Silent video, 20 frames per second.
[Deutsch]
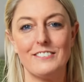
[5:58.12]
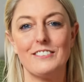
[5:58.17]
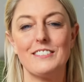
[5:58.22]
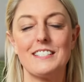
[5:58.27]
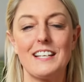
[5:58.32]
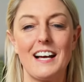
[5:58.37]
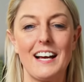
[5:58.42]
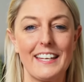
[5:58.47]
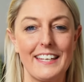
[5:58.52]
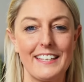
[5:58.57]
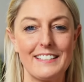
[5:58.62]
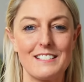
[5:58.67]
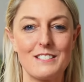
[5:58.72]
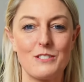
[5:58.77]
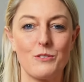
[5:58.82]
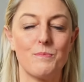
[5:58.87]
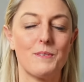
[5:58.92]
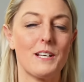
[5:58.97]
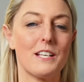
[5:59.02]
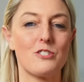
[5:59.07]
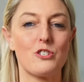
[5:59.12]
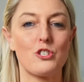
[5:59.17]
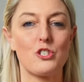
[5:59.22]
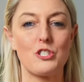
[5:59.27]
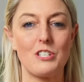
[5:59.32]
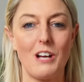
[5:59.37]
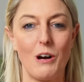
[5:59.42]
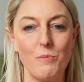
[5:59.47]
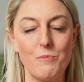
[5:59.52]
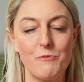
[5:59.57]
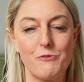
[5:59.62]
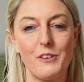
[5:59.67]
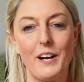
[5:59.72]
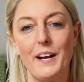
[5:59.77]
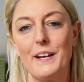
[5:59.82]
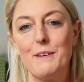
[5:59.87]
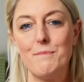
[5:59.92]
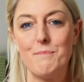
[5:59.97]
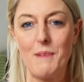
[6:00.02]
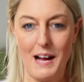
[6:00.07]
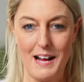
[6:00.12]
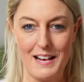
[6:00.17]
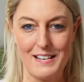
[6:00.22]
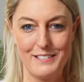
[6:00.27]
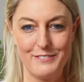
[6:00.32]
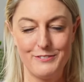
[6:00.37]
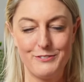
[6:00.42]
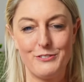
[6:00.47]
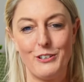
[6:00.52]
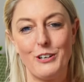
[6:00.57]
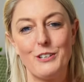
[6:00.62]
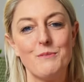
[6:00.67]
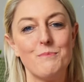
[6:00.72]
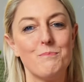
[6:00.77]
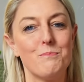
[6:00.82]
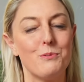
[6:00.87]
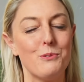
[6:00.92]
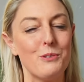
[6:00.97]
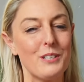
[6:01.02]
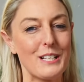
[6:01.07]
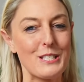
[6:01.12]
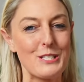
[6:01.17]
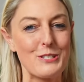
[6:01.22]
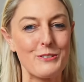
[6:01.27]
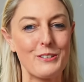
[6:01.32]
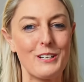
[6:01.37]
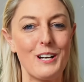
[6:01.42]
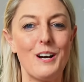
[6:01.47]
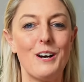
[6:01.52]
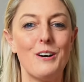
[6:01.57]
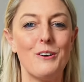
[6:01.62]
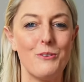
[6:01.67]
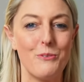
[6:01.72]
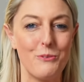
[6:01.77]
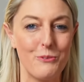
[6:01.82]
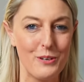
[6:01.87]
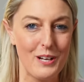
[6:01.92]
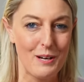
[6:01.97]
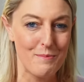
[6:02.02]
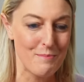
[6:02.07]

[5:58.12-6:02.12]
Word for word: Und da geht es um das staubfreie Malen von Puderzucker oder